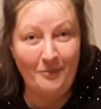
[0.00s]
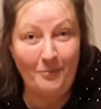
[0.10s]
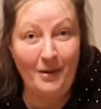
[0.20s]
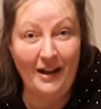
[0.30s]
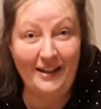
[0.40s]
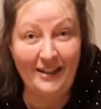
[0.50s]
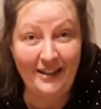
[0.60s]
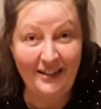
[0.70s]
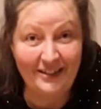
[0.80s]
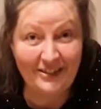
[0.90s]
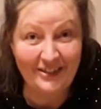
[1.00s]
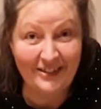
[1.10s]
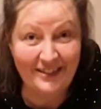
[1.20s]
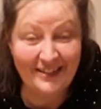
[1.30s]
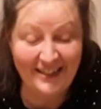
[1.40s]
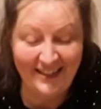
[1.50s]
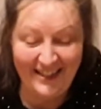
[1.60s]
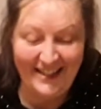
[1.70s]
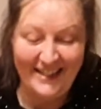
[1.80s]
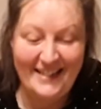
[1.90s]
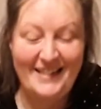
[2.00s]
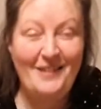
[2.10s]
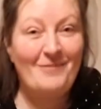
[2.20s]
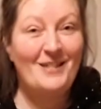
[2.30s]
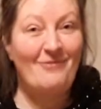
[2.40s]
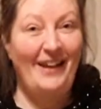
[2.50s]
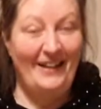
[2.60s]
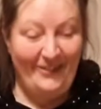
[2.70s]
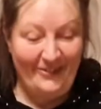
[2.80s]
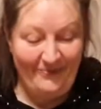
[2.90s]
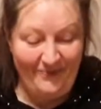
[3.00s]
bei den sieben Zwergen.